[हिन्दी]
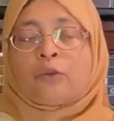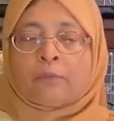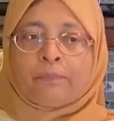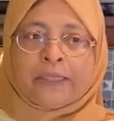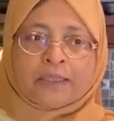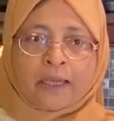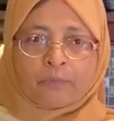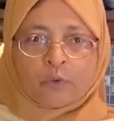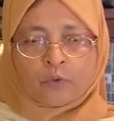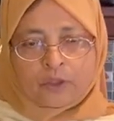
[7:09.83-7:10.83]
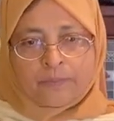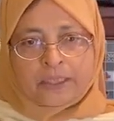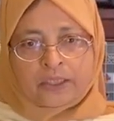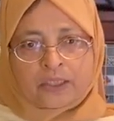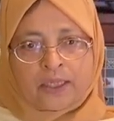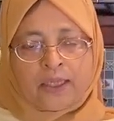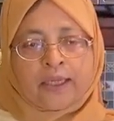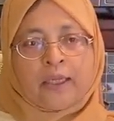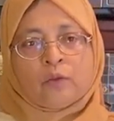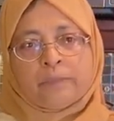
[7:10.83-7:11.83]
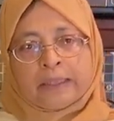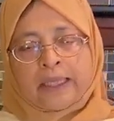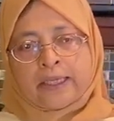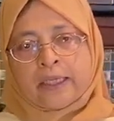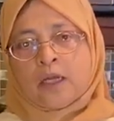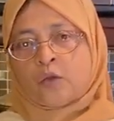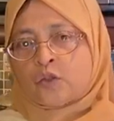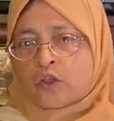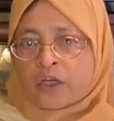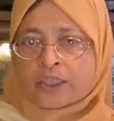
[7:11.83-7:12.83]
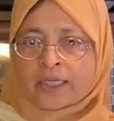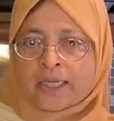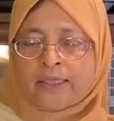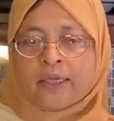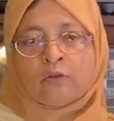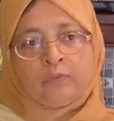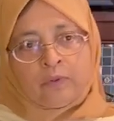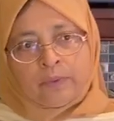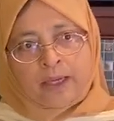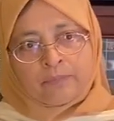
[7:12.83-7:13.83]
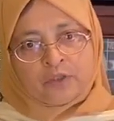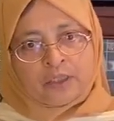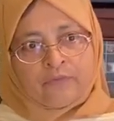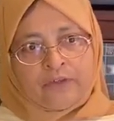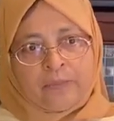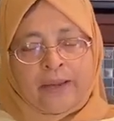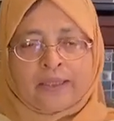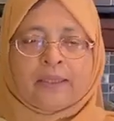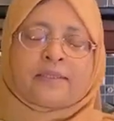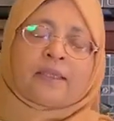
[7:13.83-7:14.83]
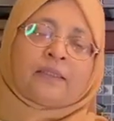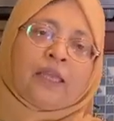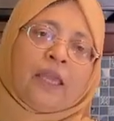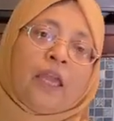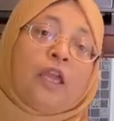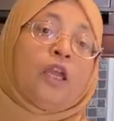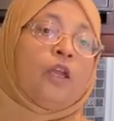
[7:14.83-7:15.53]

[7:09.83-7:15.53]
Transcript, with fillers: तो प्लीज़ आपको कुछ भी अच्छा लगे तो बताइएगा कुछ और चाहिए तो वो भी आप मुझे फीडबैक दे सकते हैं